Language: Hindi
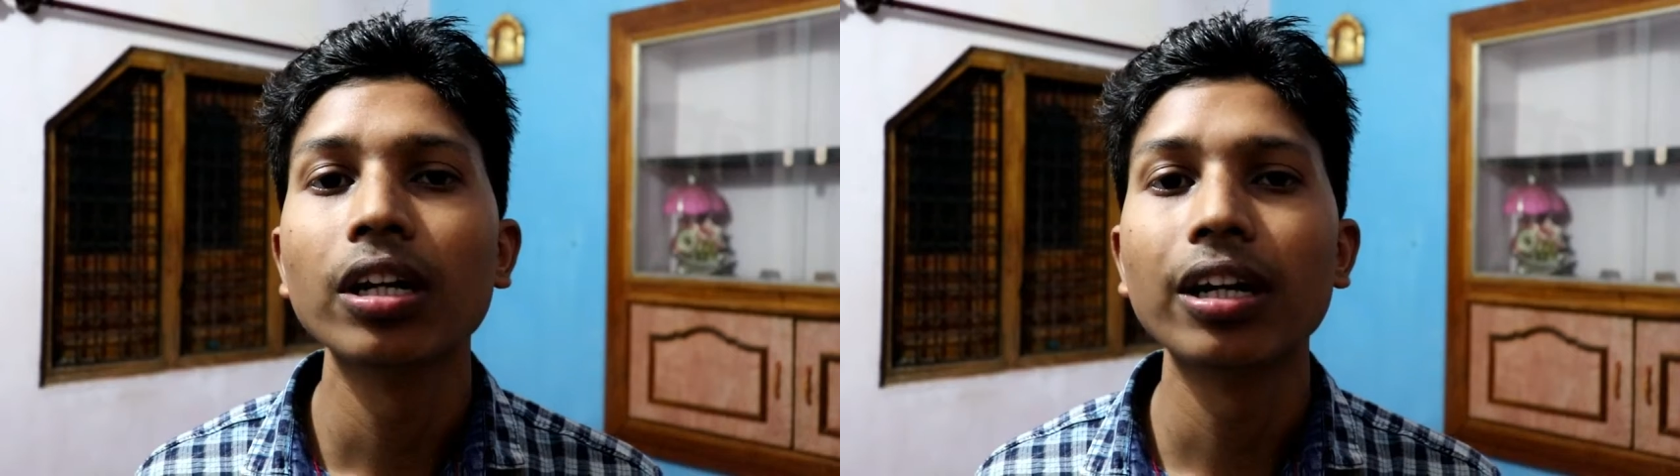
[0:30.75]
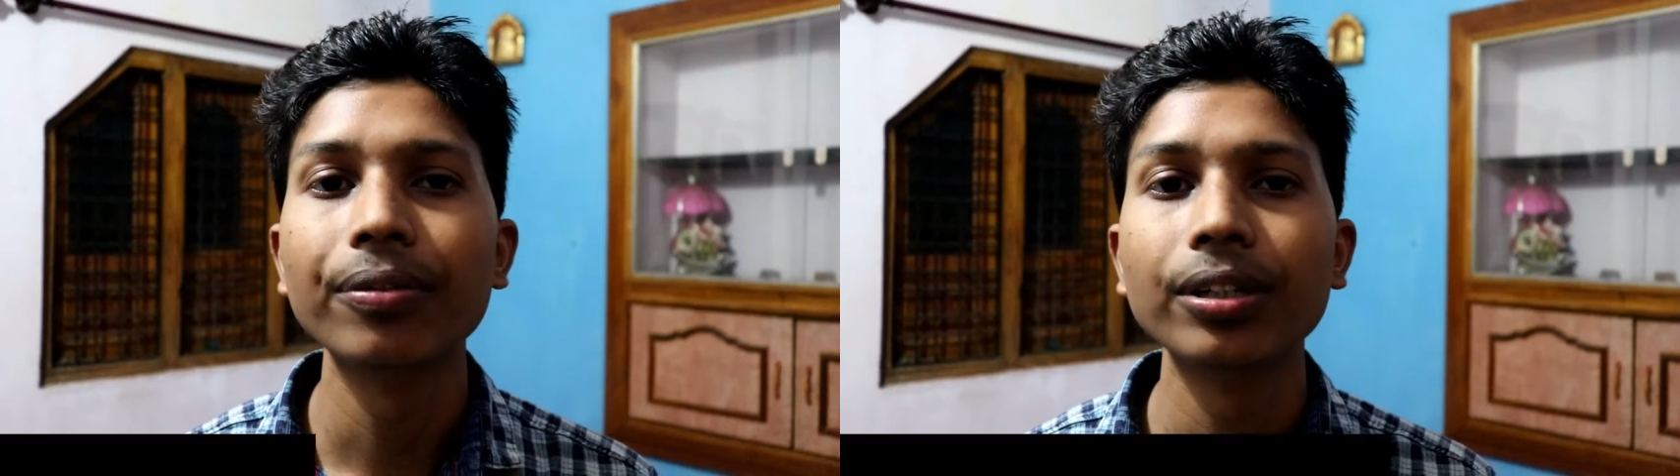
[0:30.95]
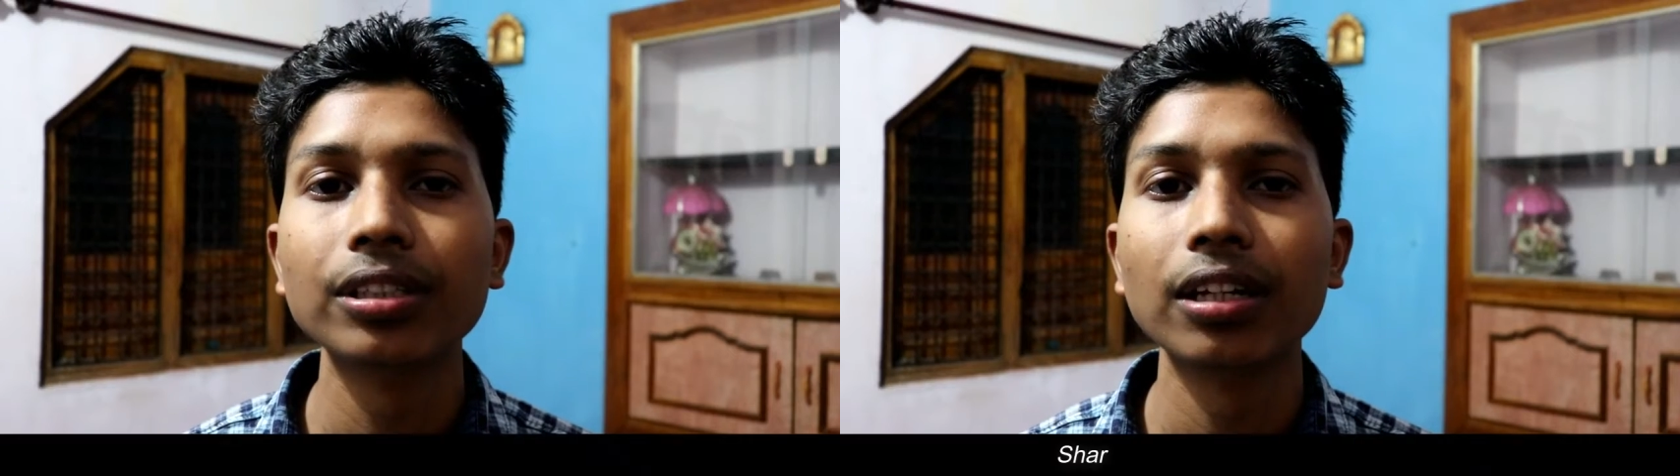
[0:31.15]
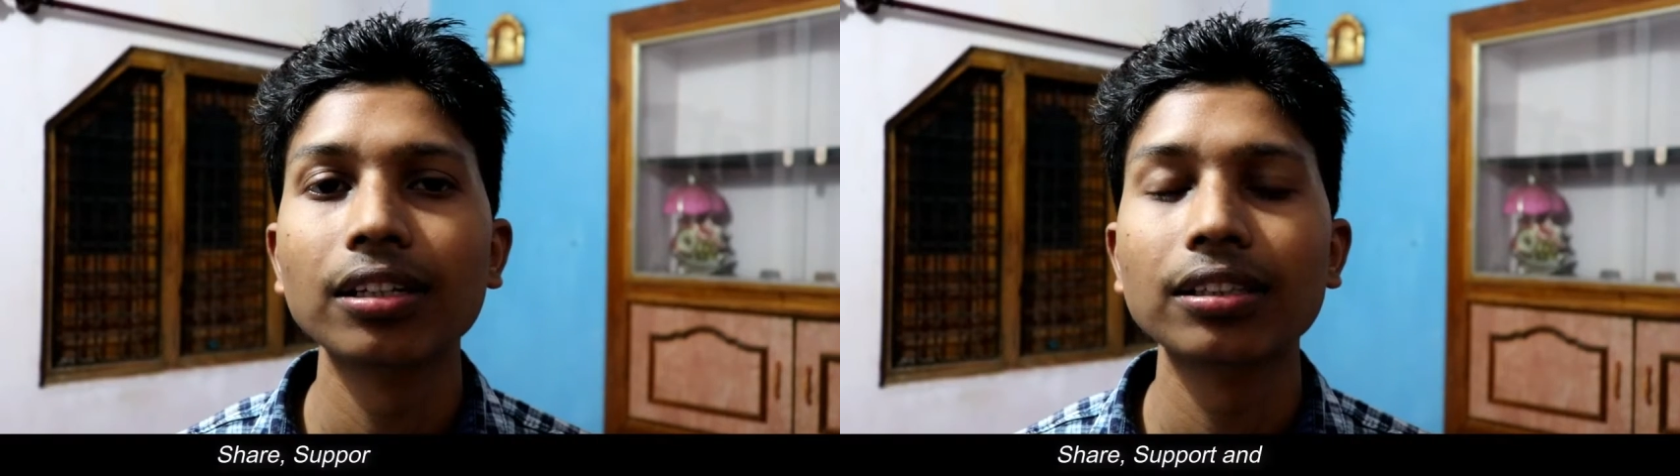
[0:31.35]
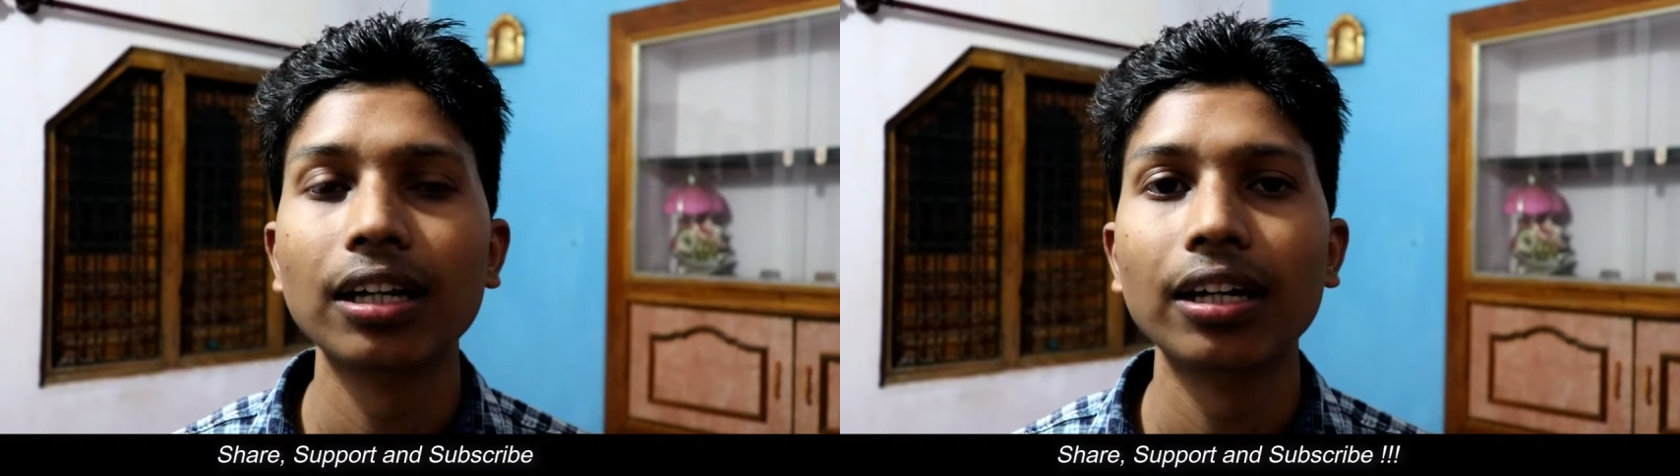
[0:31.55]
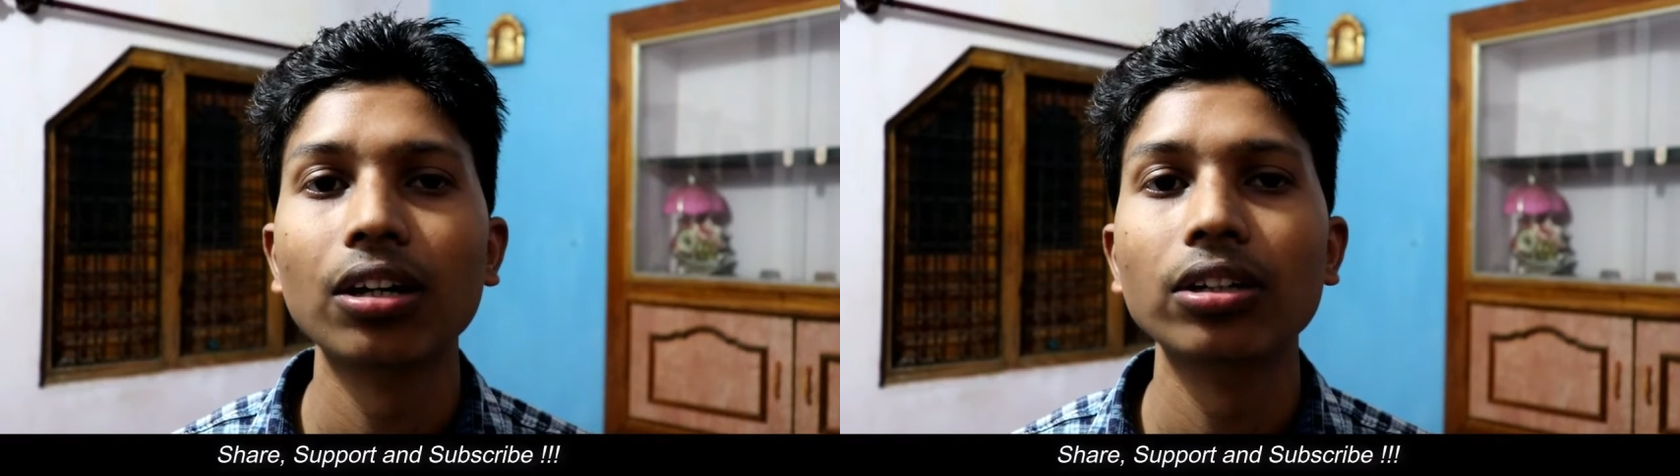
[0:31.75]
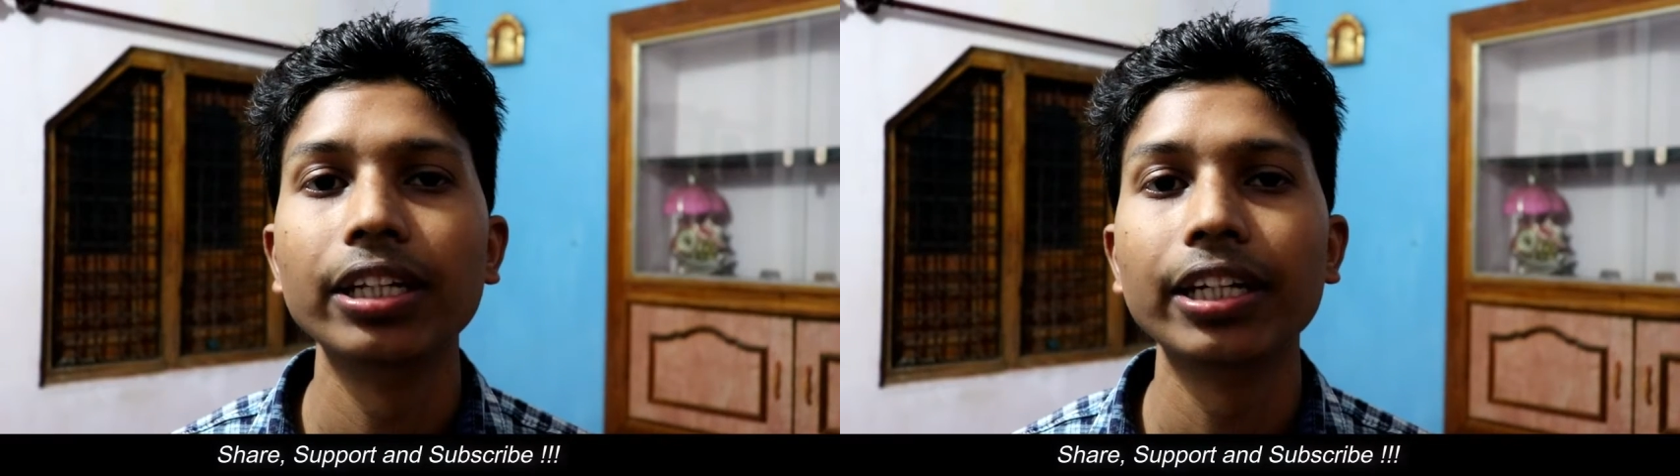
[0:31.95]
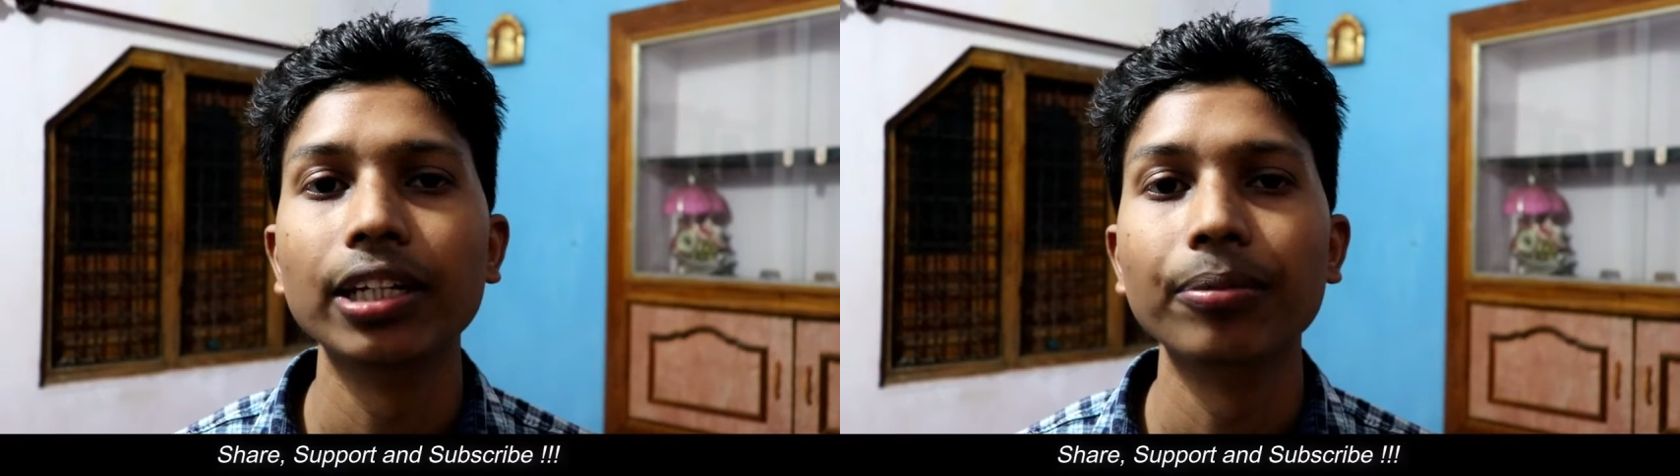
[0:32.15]
काफ़ी अच्छा लगता है
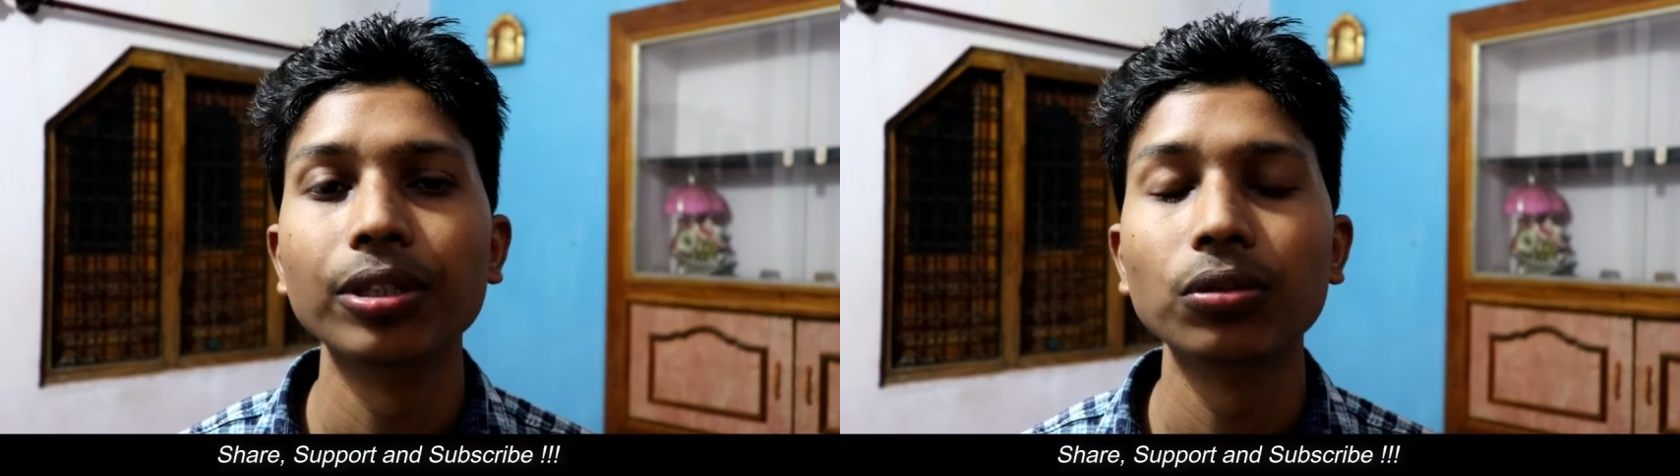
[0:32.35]
देखने में तो